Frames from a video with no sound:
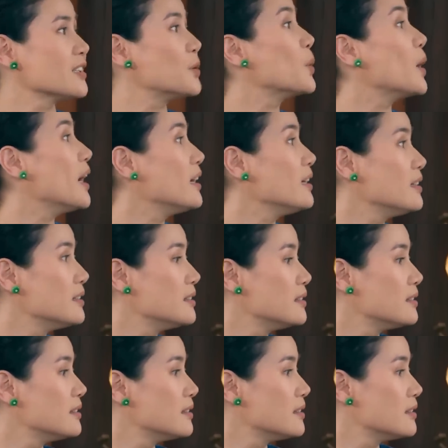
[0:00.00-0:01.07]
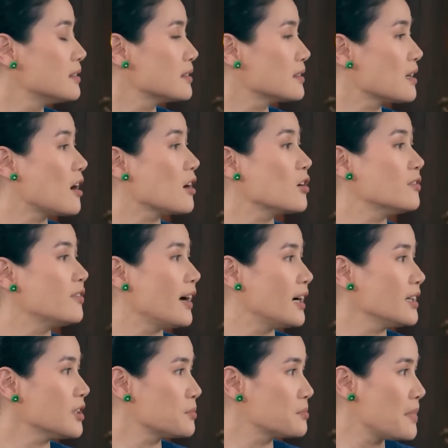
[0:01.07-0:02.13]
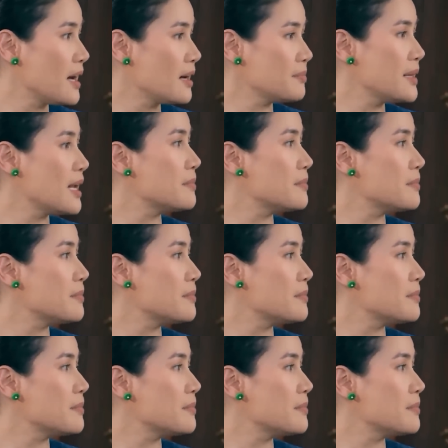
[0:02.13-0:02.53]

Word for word: con huệ con cũng phải ở trong bếp